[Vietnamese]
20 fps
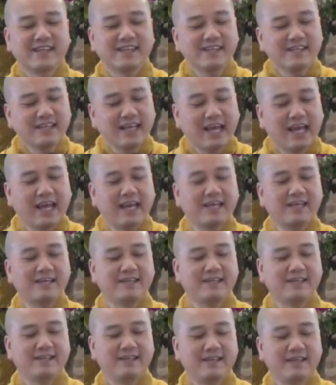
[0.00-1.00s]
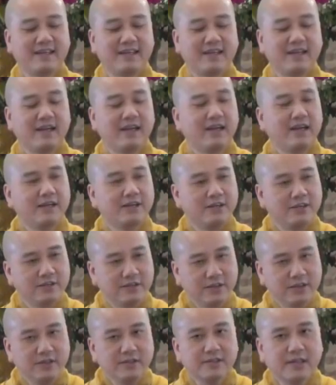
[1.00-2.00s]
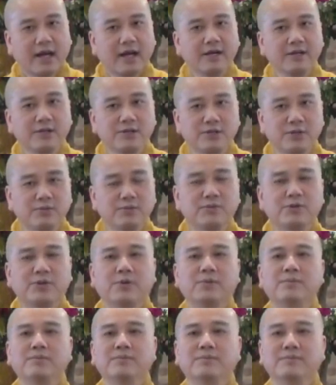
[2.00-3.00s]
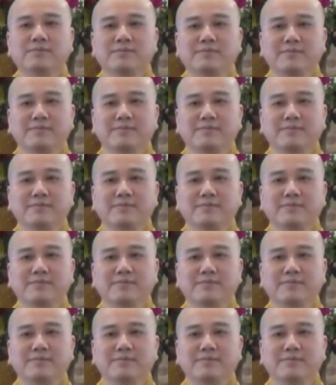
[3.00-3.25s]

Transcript: cái thứ hai dưỡng thân trung trùng